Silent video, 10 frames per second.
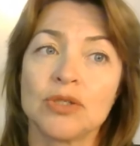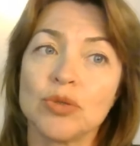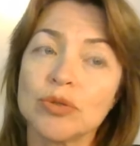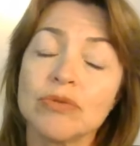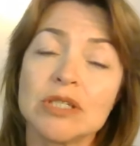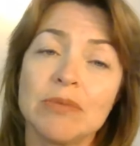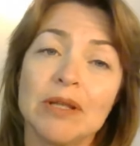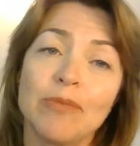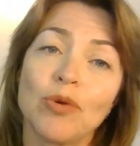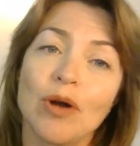чувствует себя
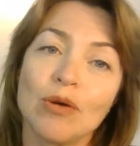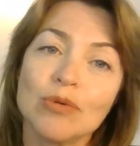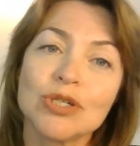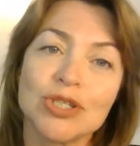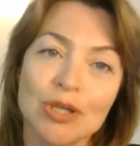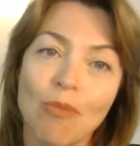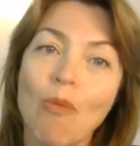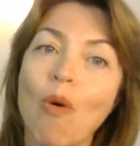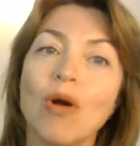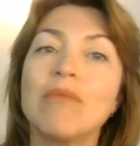намного хуже, чем
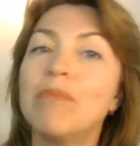мог